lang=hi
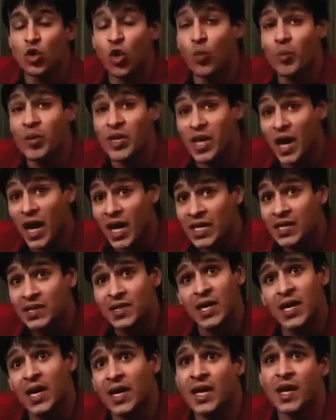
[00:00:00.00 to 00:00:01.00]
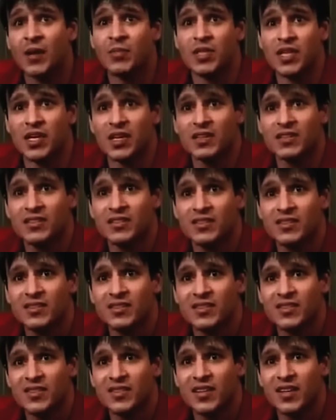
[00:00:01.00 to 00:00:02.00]
सोमी अली तक का नाम लिया
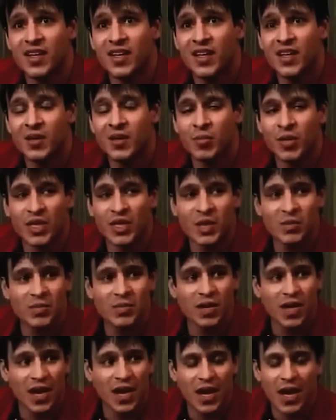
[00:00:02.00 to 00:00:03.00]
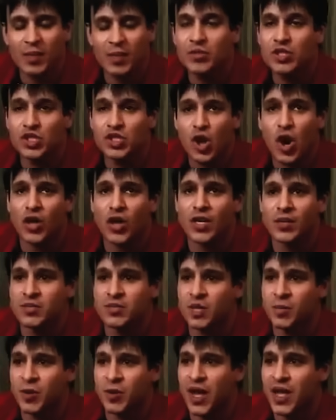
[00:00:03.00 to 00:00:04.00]
मतलब आई एम शॉक्ड आई
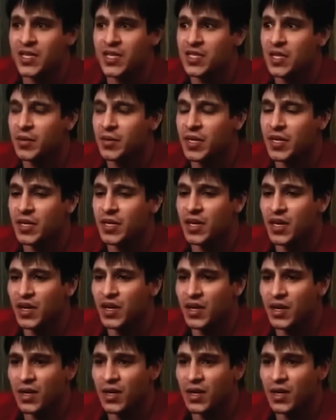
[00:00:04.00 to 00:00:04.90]
एम सरप्राइज आई मीन